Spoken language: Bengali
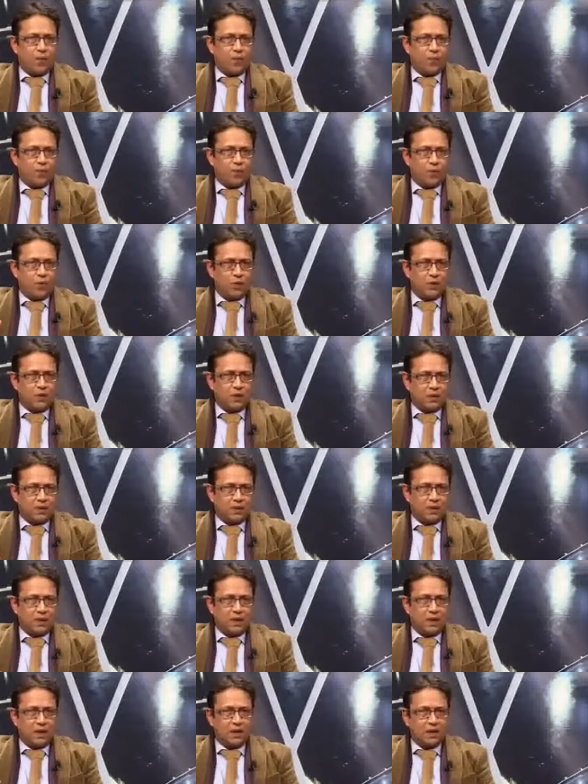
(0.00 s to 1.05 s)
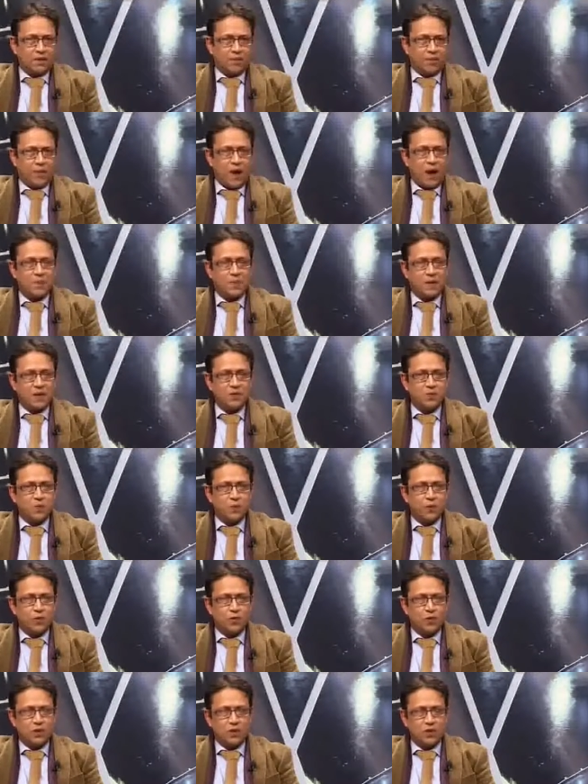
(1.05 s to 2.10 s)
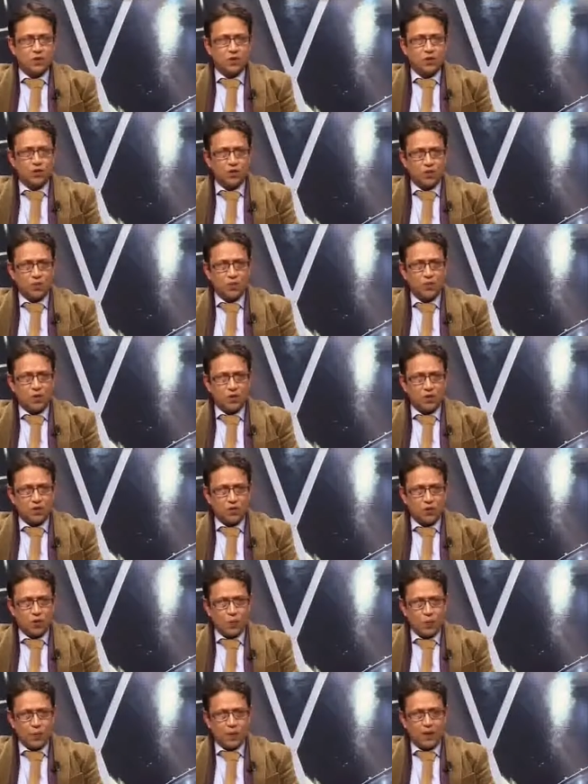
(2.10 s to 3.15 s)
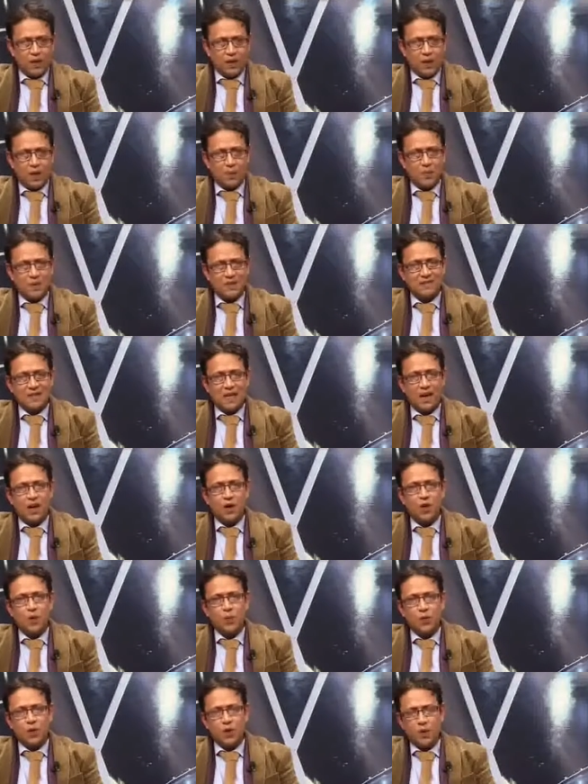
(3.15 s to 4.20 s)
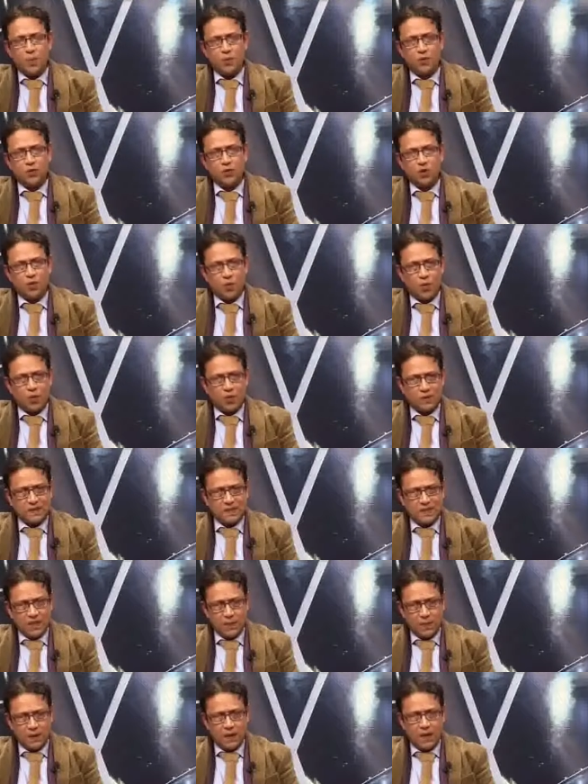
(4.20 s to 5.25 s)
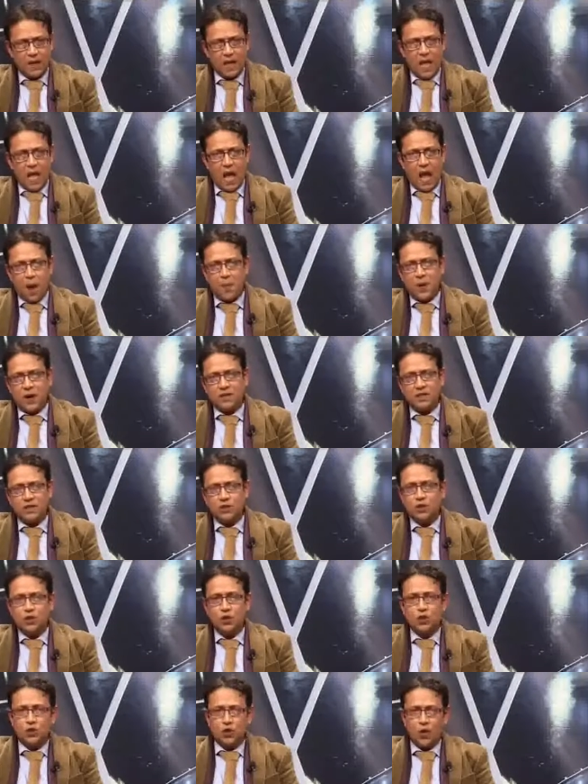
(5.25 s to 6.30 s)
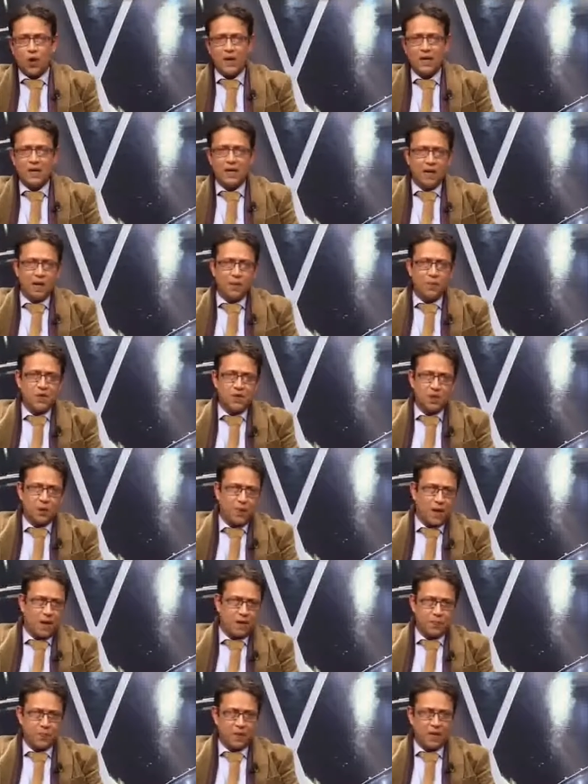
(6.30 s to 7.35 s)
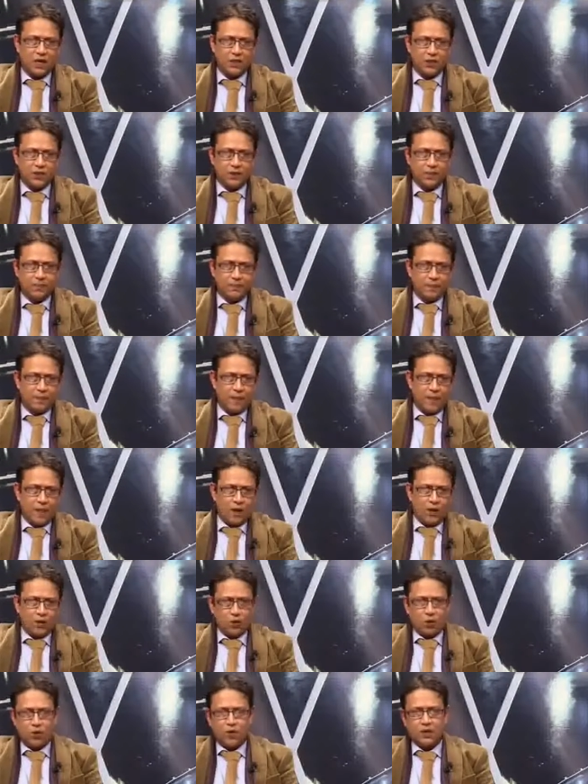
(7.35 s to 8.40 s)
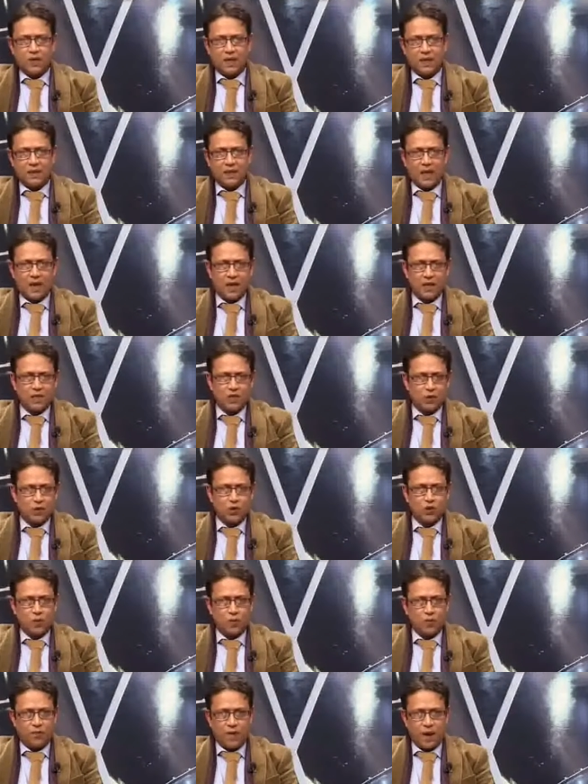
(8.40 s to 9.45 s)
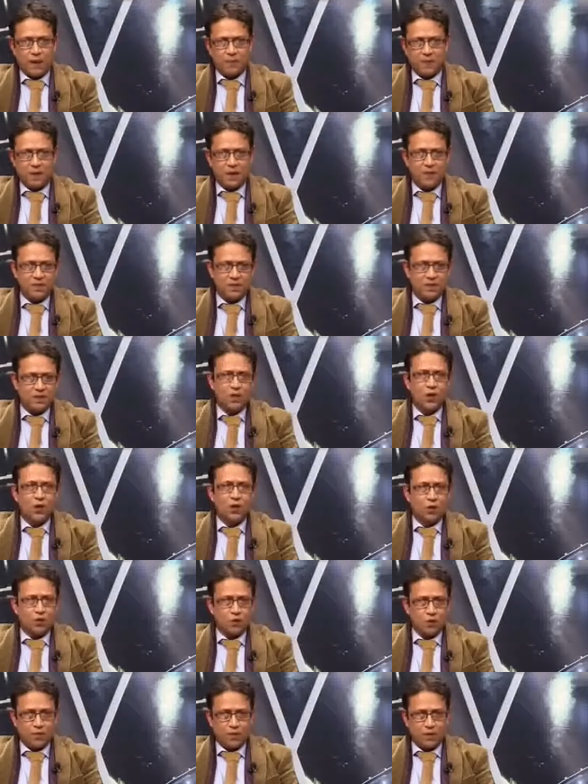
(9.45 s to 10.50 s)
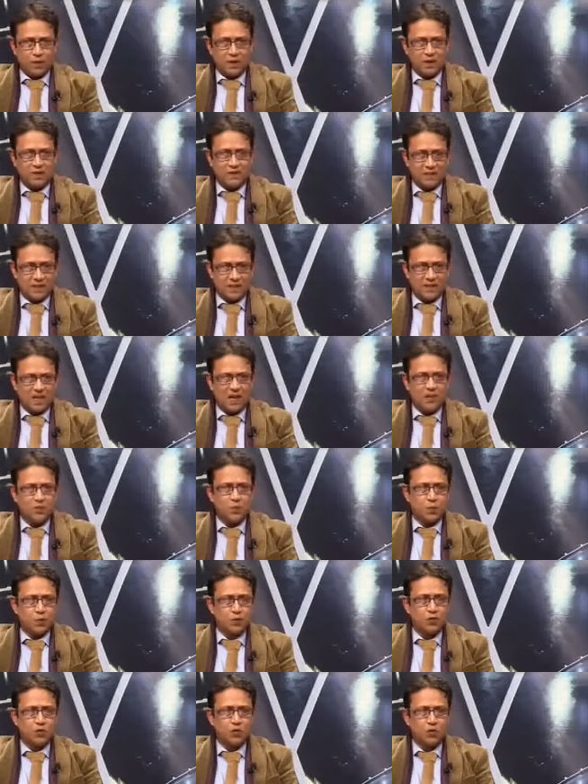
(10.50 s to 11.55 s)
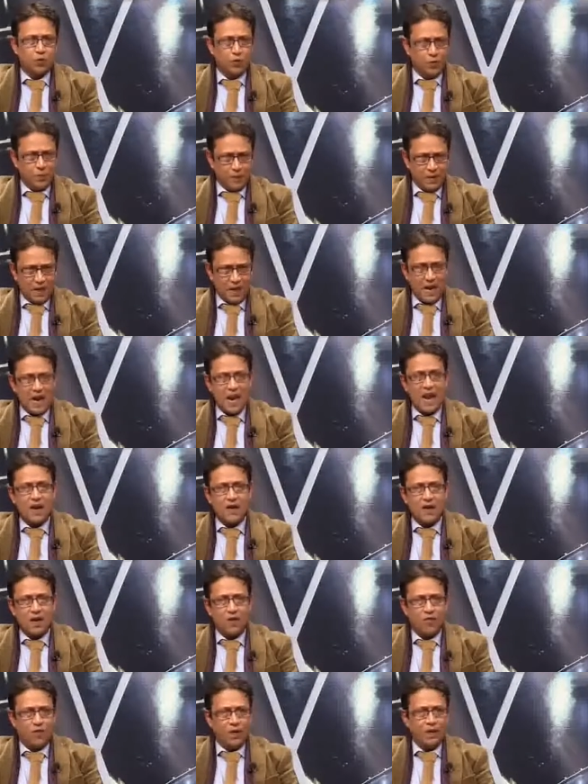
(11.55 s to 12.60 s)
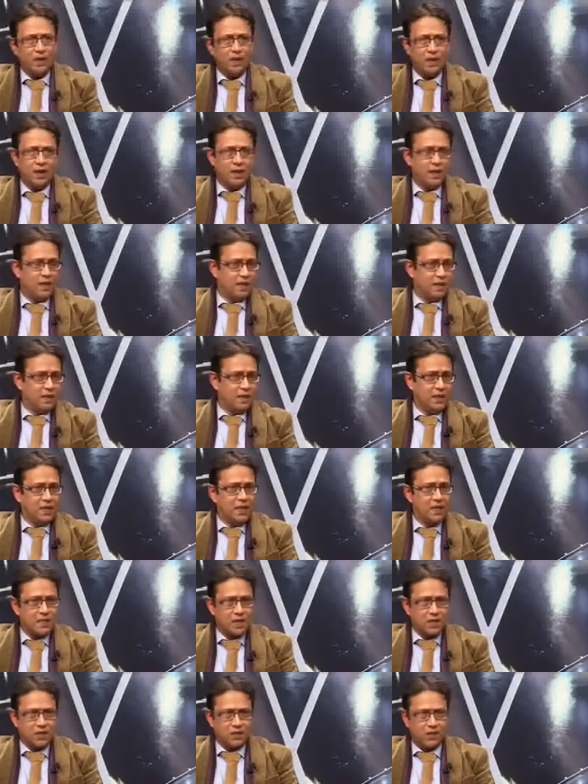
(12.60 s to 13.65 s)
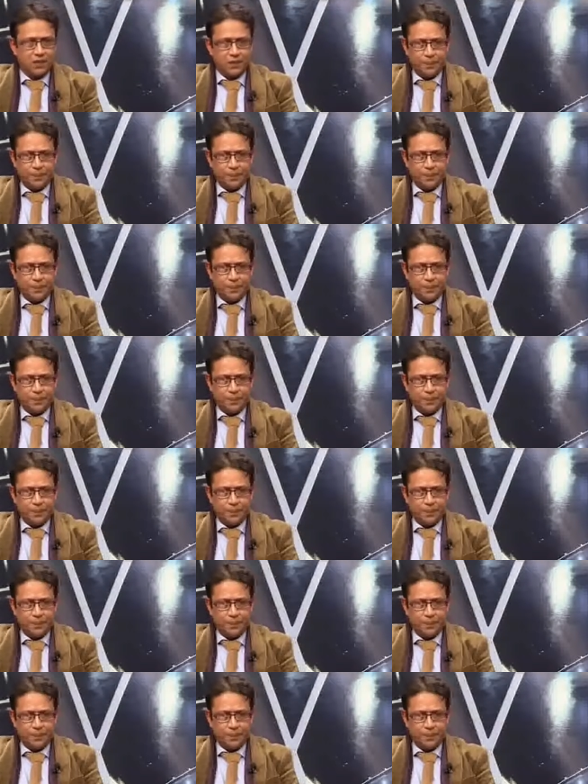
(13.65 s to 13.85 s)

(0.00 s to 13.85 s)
ফোর থেকে ফাইভ টাইমস পর্যন্ত কিছু কিছু মর্গেজ কোম্পানি আপনার স্যালারির উপরে এই পর্যন্ত মর্গেজ দিবে আবার আসে যদি জয়েন্ট নেম হিসেবে আপনি আসেন তখন সেক্ষেত্রে দেখা যাচ্ছে অনেক সময় ফাইভ টাইমস অনেক সময় সিক্স টাইমস পর্যন্ত ল্যান্ডার ভেদে দিয়ে যাচ্ছে